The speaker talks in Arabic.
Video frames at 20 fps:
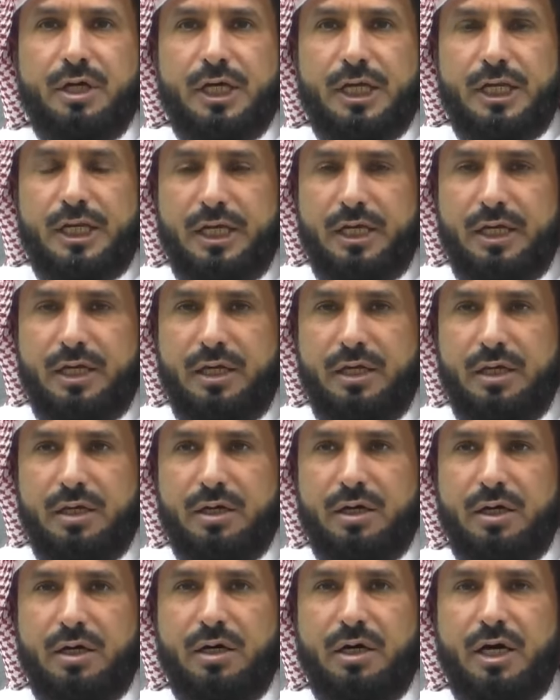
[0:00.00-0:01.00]

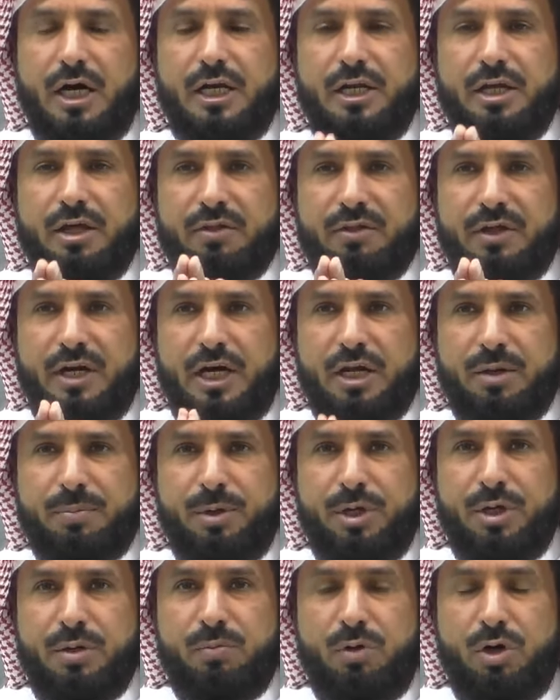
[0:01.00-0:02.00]
للإضرار
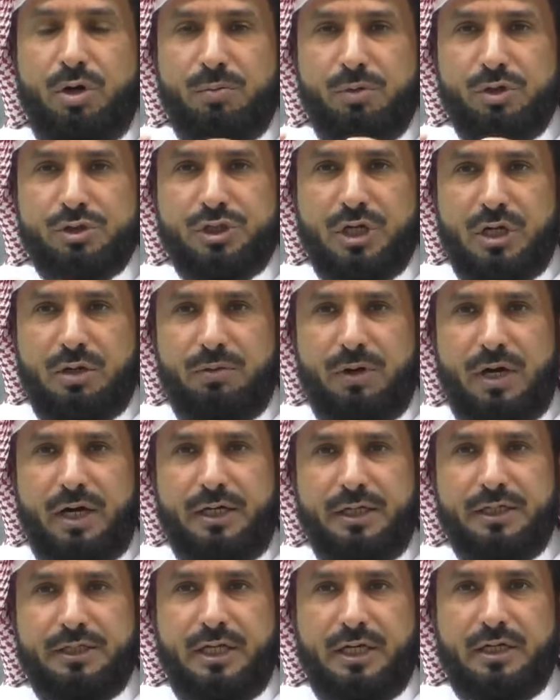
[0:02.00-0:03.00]
بهم وهم أسرة
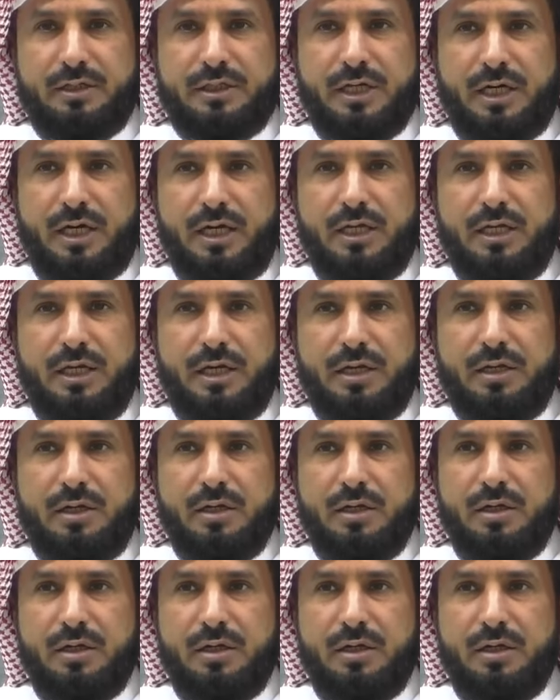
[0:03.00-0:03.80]
واحدة تخيل